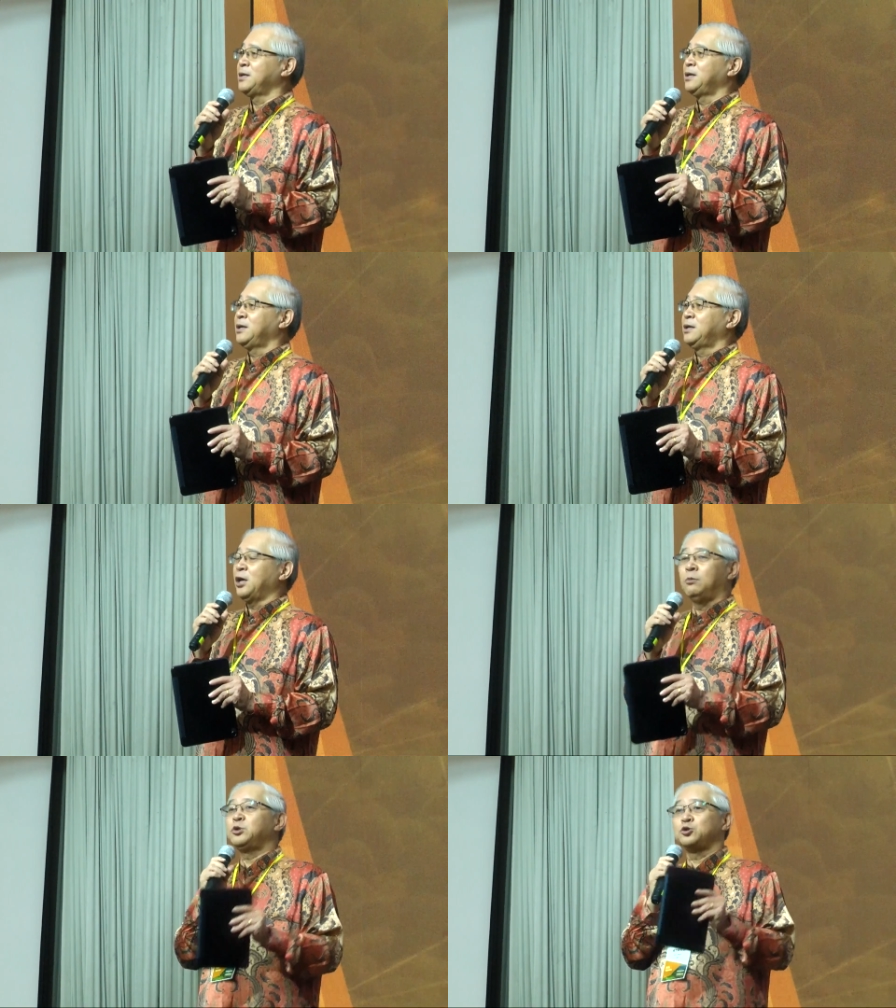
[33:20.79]
那我
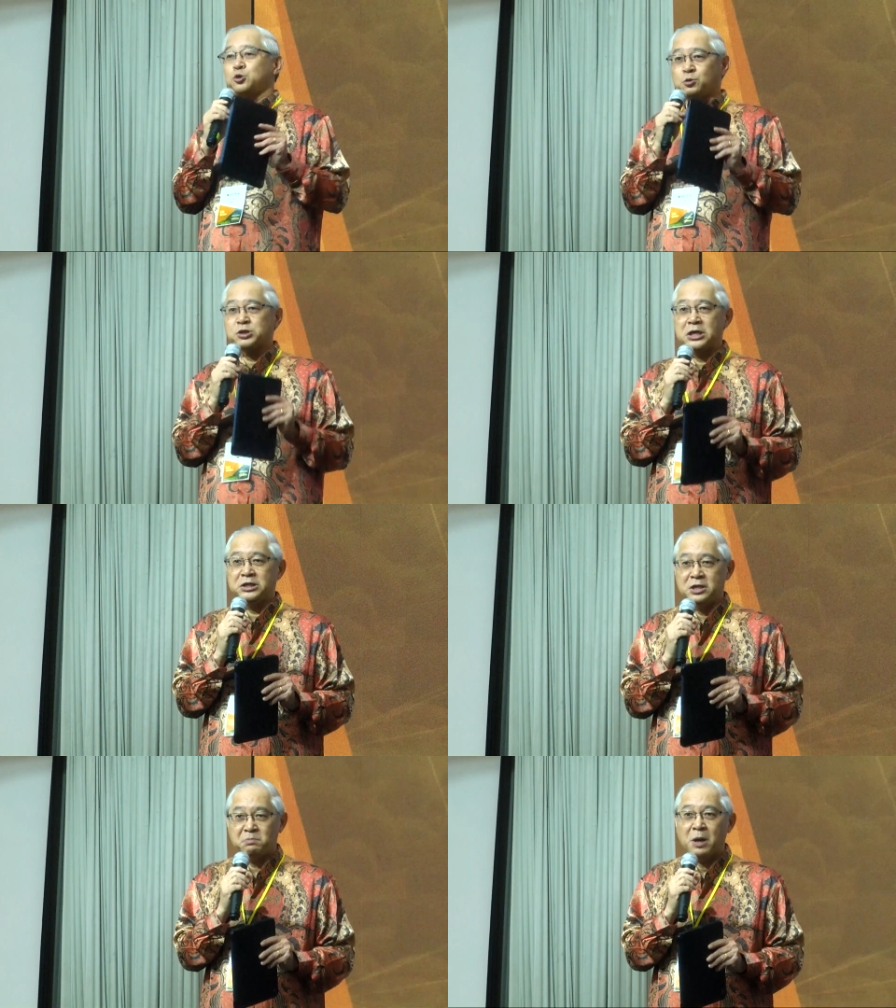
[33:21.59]
们都求上帝
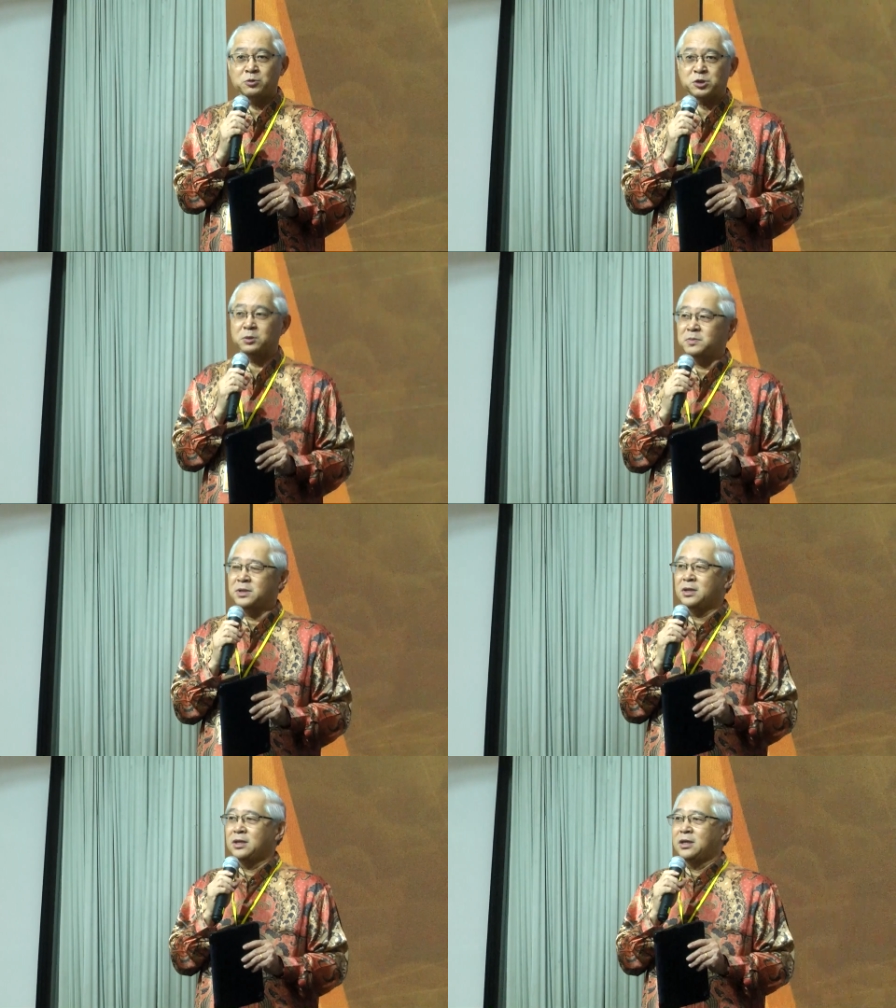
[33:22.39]
保守。
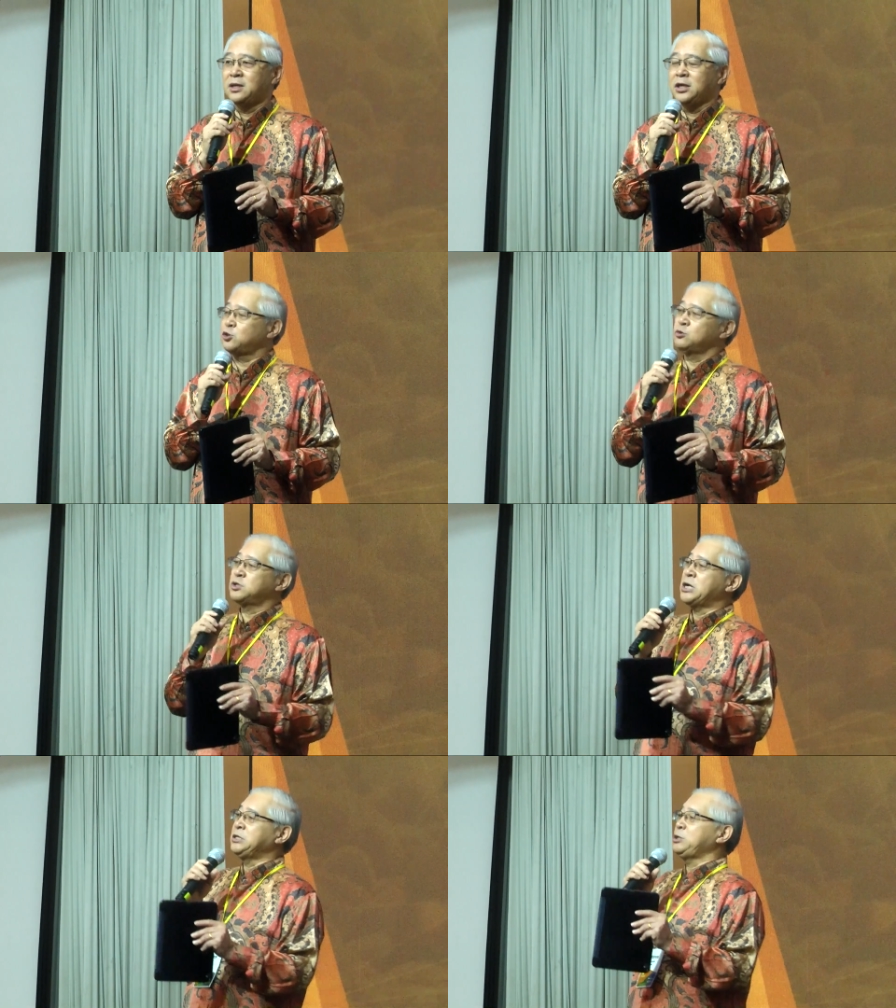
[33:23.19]
也求
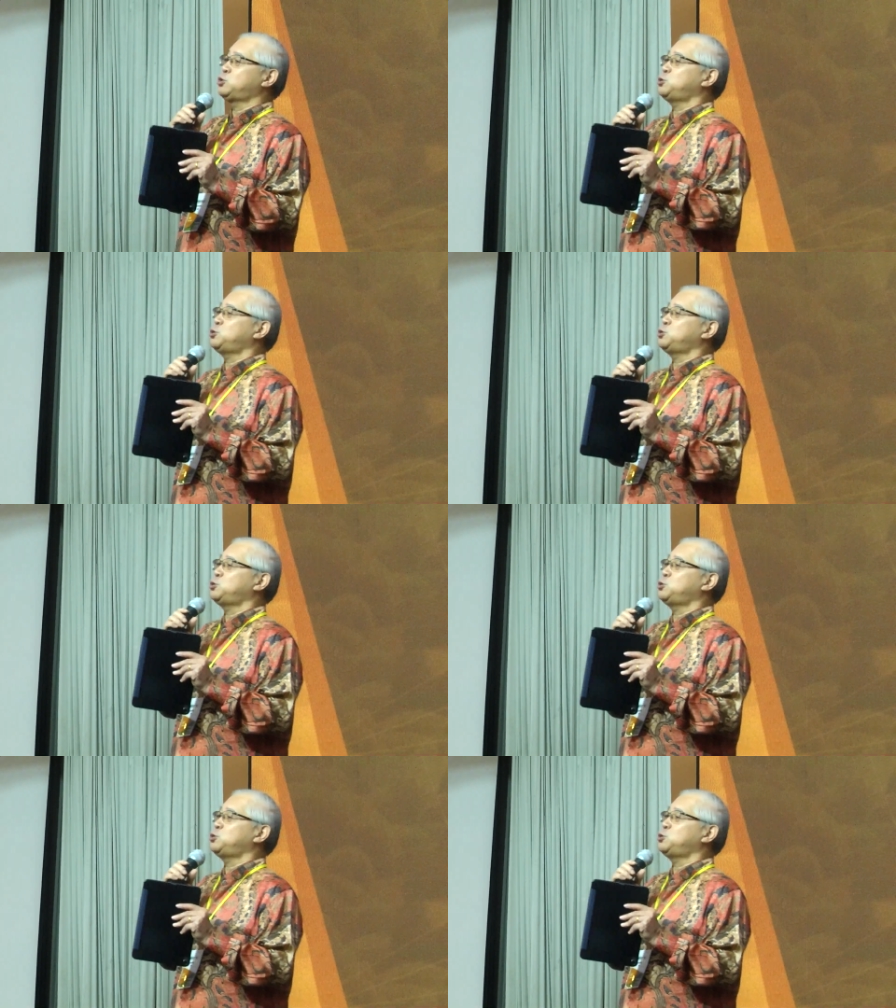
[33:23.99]
上帝继